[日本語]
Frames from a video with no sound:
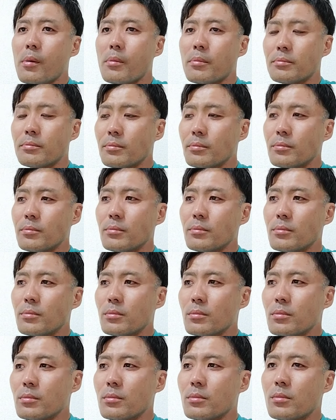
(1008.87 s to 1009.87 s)
う
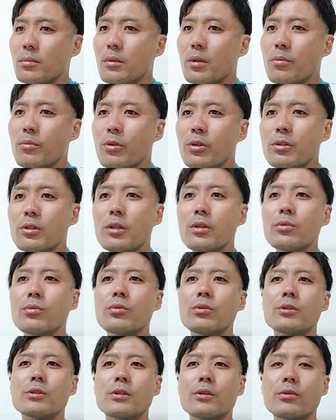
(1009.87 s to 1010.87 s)
んで皆さん
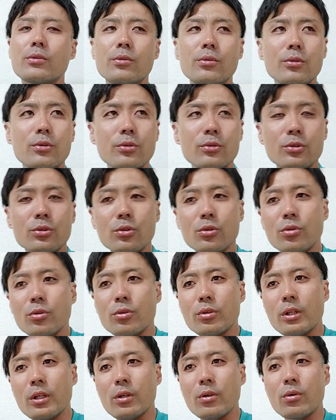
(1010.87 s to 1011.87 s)
どうですかこういうちょっ
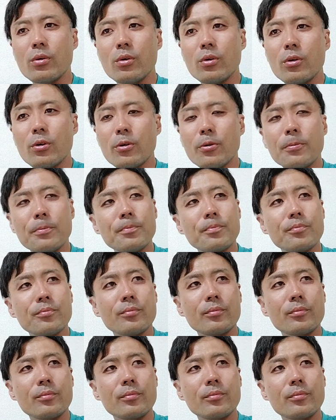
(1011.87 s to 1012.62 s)
とねこ